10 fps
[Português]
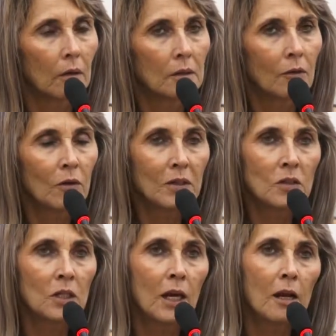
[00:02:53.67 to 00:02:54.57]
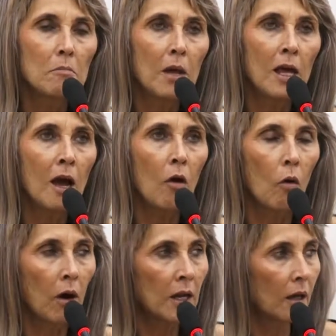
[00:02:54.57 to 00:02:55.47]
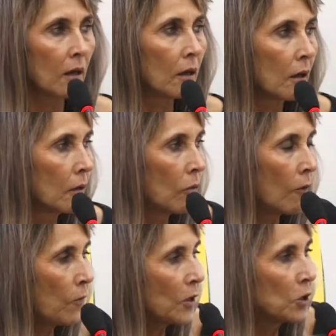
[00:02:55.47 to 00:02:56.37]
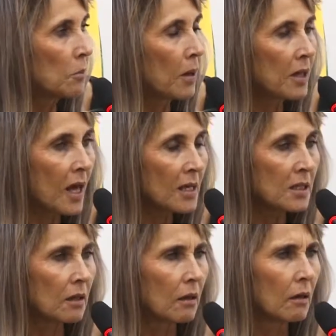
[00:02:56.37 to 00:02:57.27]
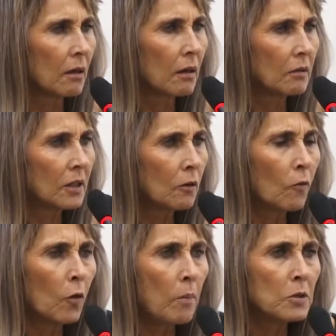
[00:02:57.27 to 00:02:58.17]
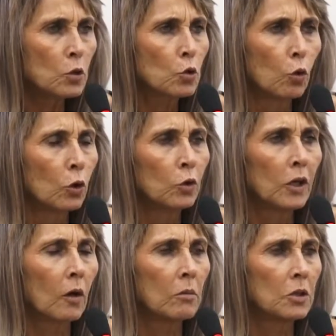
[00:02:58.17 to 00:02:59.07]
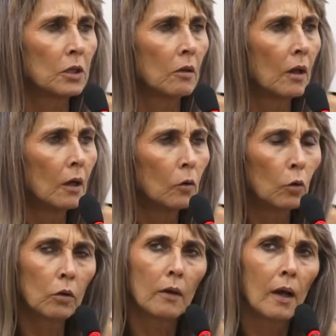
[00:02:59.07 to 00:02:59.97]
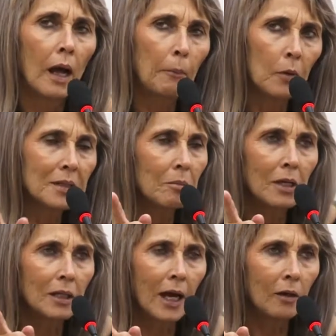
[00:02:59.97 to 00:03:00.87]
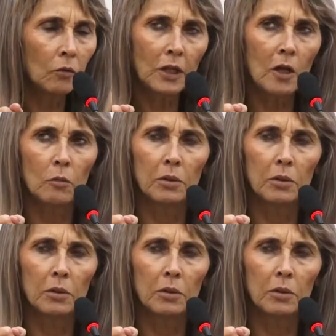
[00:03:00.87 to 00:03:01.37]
Se vocês ficarem meia hora numa faixa de pedestre, vocês vão ver o absurdo que é cometido. Não, a polícia militar não tem